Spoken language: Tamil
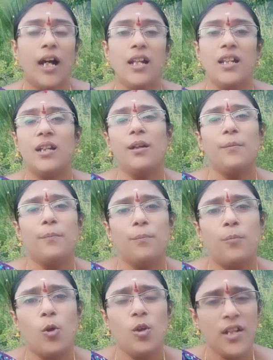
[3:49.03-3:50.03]
அந்த
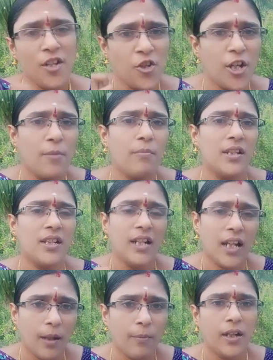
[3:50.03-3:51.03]
போன ஜென்மத்து
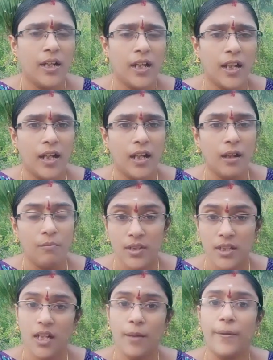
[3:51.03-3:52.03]
ஞாபகங்கள் எல்லாம்
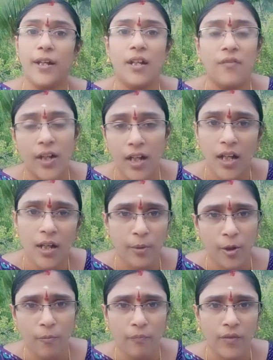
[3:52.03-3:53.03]
சில பேருக்கு வர
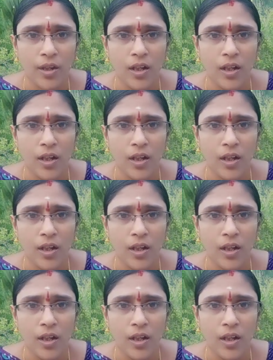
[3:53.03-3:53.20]
ஆரம்பிக்கும்